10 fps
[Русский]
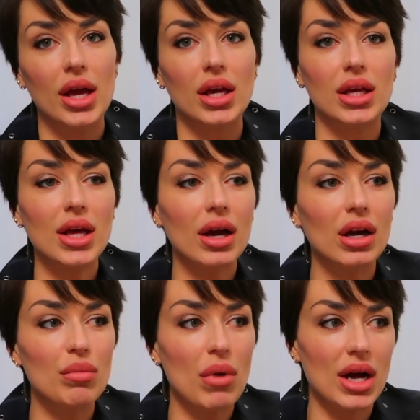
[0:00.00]
И я
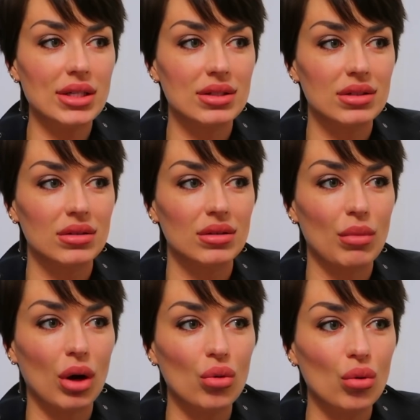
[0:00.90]
как мать
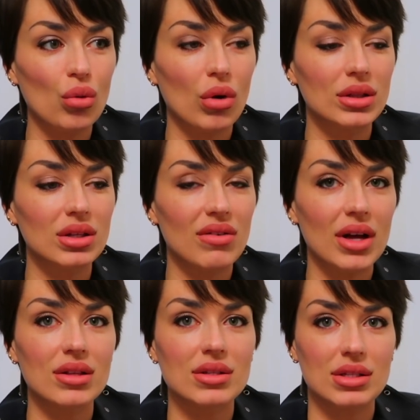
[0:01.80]
могу
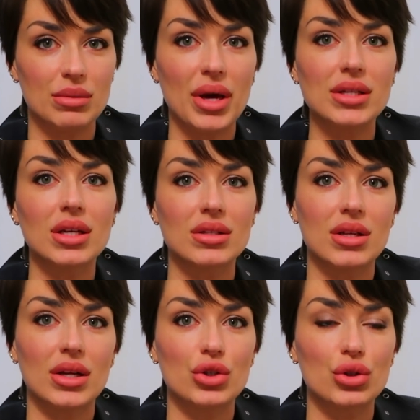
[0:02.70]
адекватно за себя
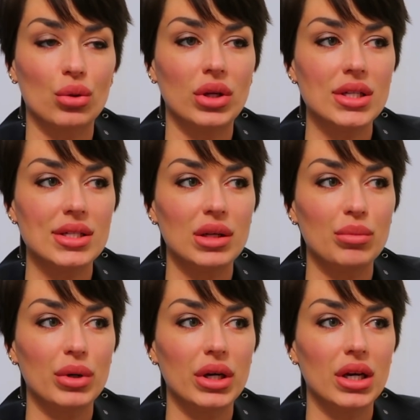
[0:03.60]
сказать, что если
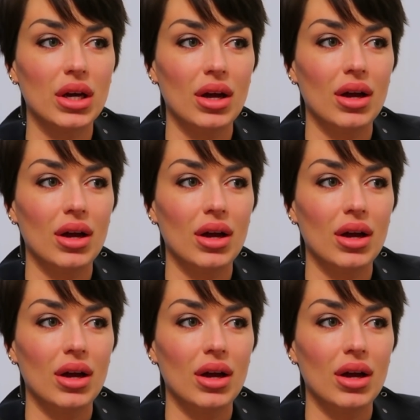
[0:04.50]
бы,